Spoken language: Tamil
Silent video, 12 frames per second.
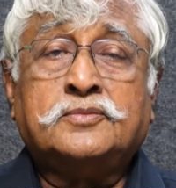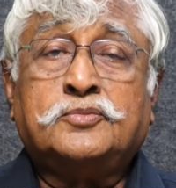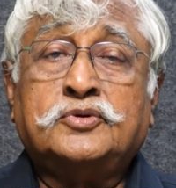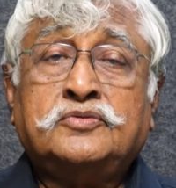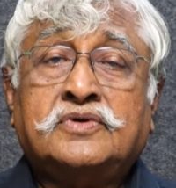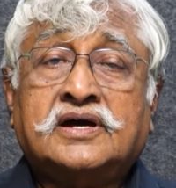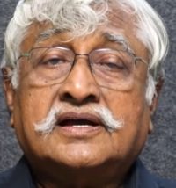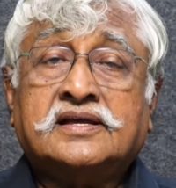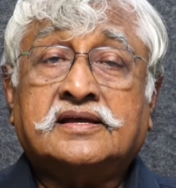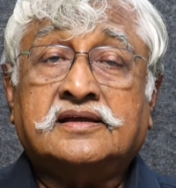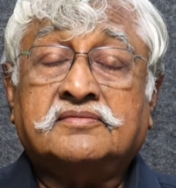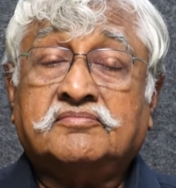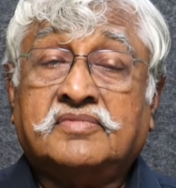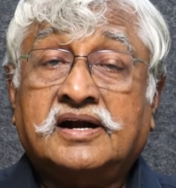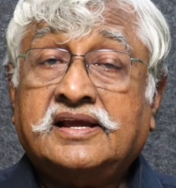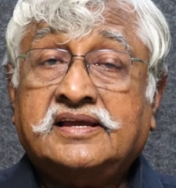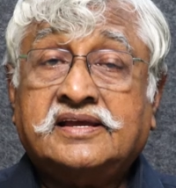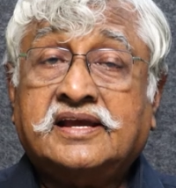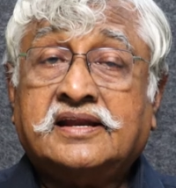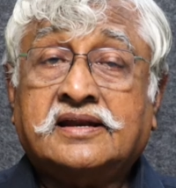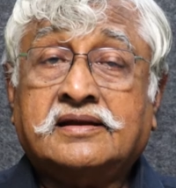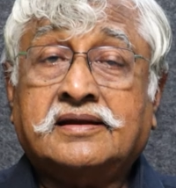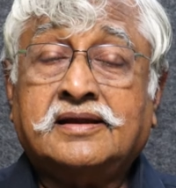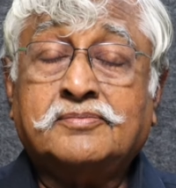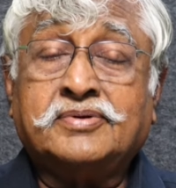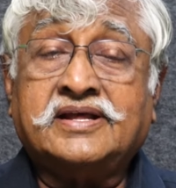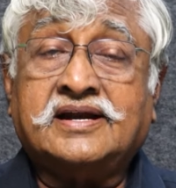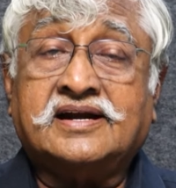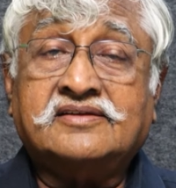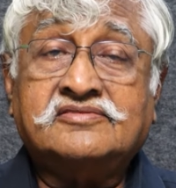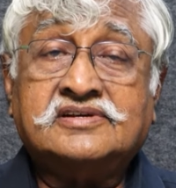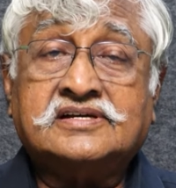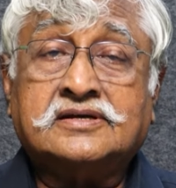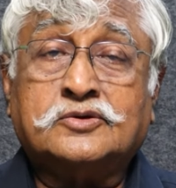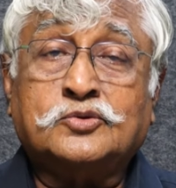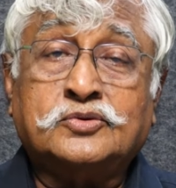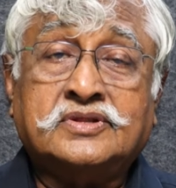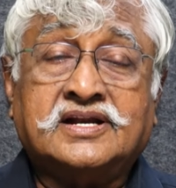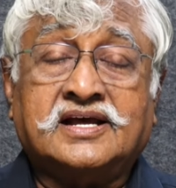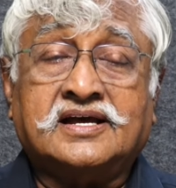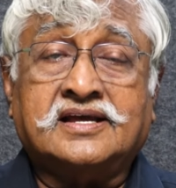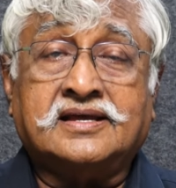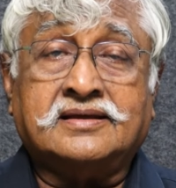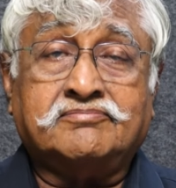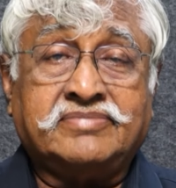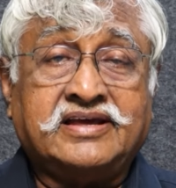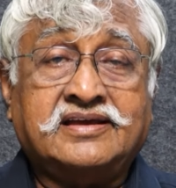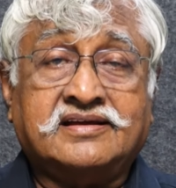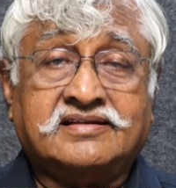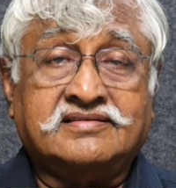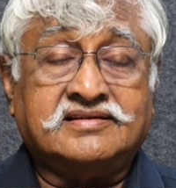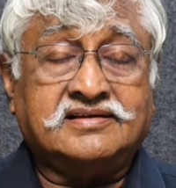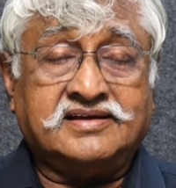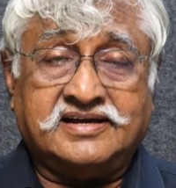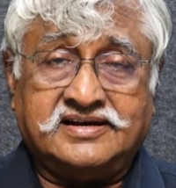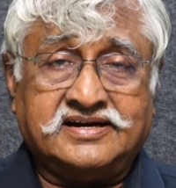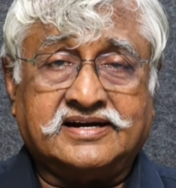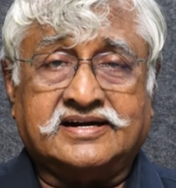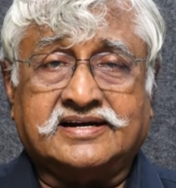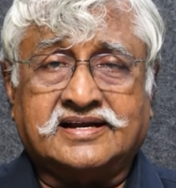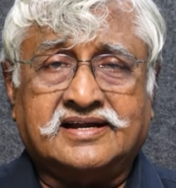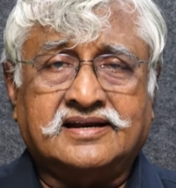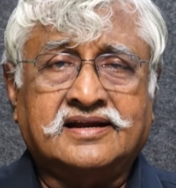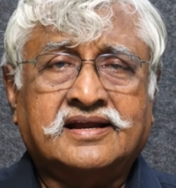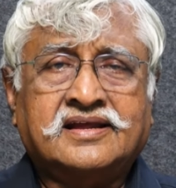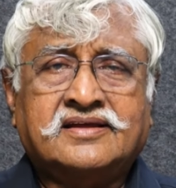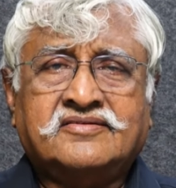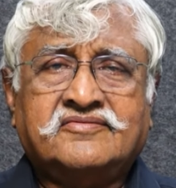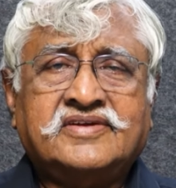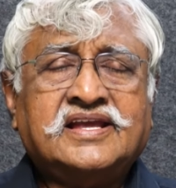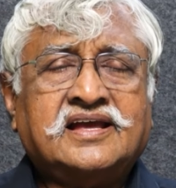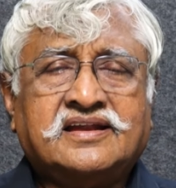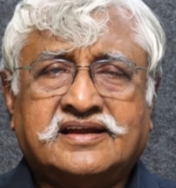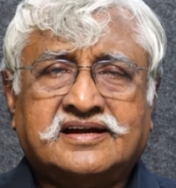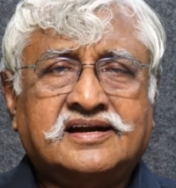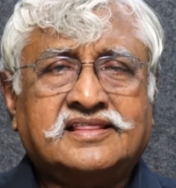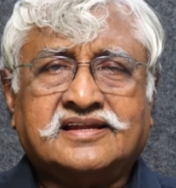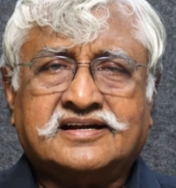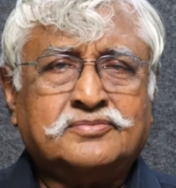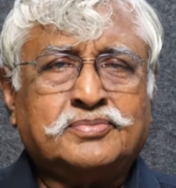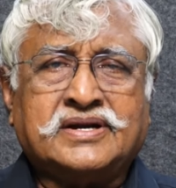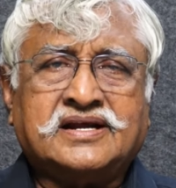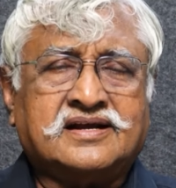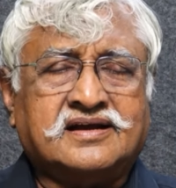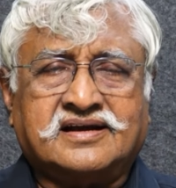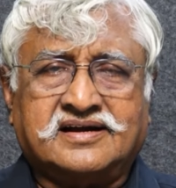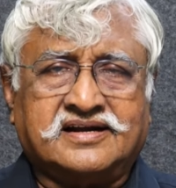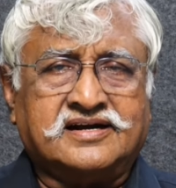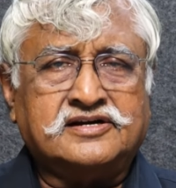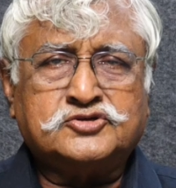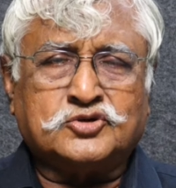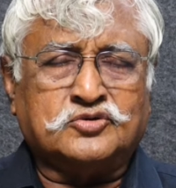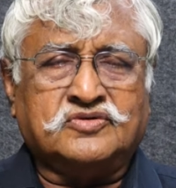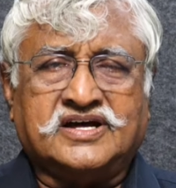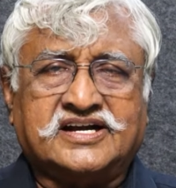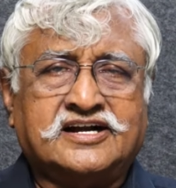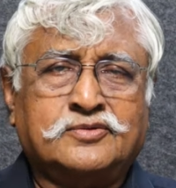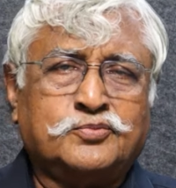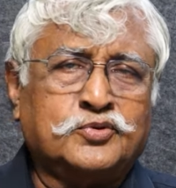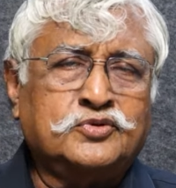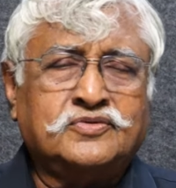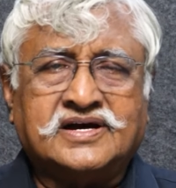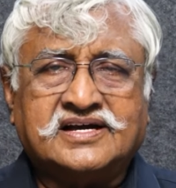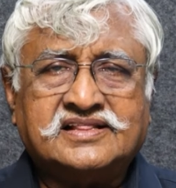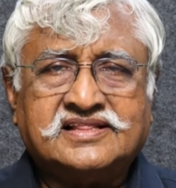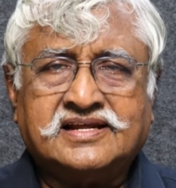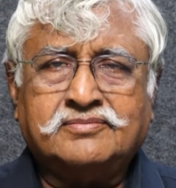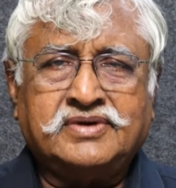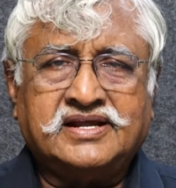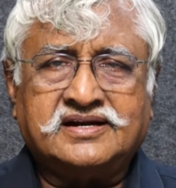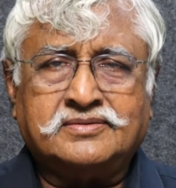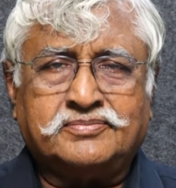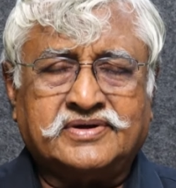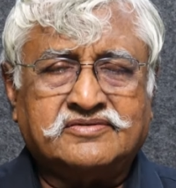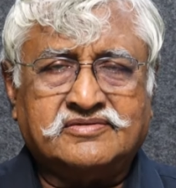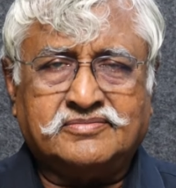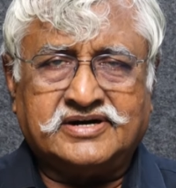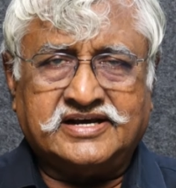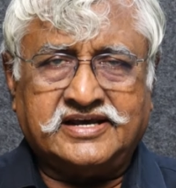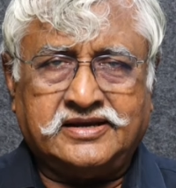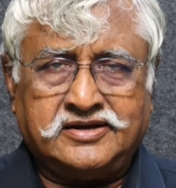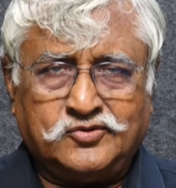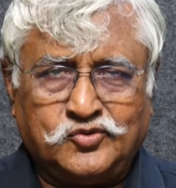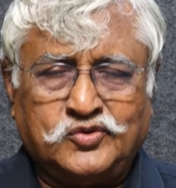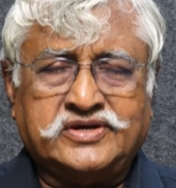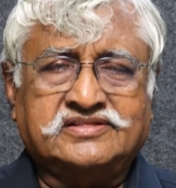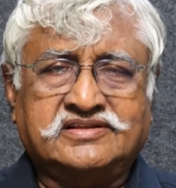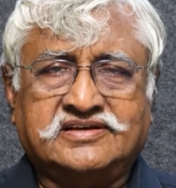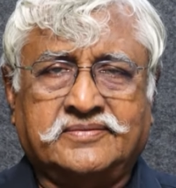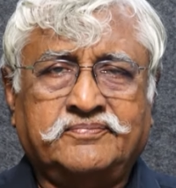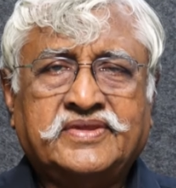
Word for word: பொதுவாக மழை ஏன் இப்படி அளவுக்கு கூடுதலாக பெய்கிறது என்று கேட்டால் விஞ்ஞானிகள் அதற்கு பல காரணங்கள் சொல்லுவார்கள் பொதுவாக தென்மேற்கு பருவமழை ஓய்ந்து